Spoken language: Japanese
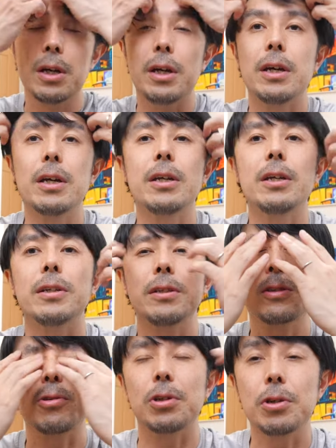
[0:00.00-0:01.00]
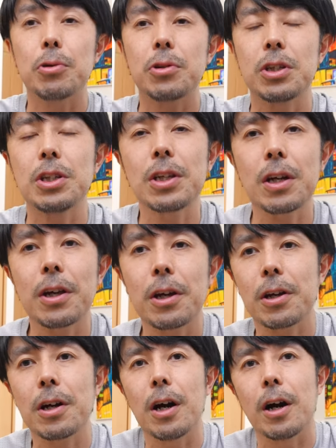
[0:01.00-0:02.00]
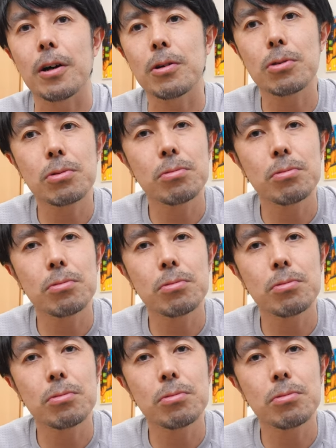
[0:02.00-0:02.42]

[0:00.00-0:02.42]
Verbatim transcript: いろいろ聞いた結果、